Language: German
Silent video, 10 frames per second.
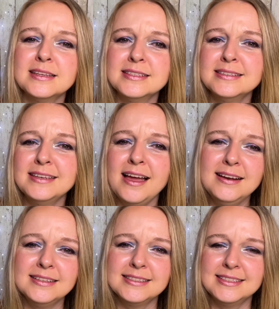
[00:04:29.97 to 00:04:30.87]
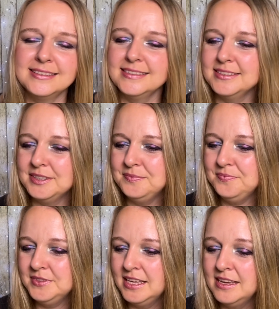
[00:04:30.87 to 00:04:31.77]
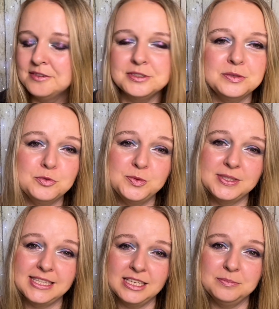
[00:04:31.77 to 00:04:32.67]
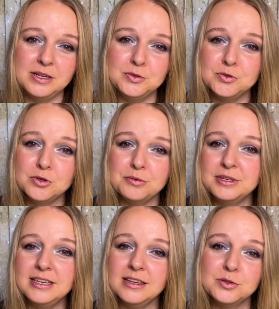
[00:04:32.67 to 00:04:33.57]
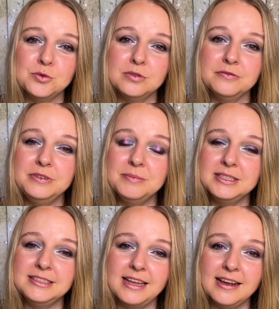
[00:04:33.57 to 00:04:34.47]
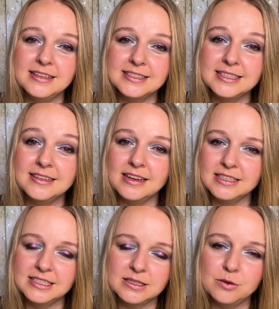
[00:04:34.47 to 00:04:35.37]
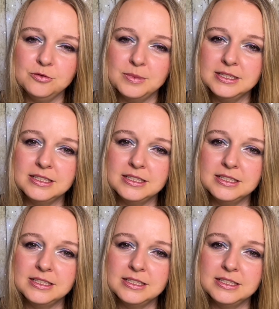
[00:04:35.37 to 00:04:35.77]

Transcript: Da also Nagelsticker drin. Und ich muss mir jetzt echt mal ein Tutorial angucken, wie man die Nagelsticker eigentlich drauf macht.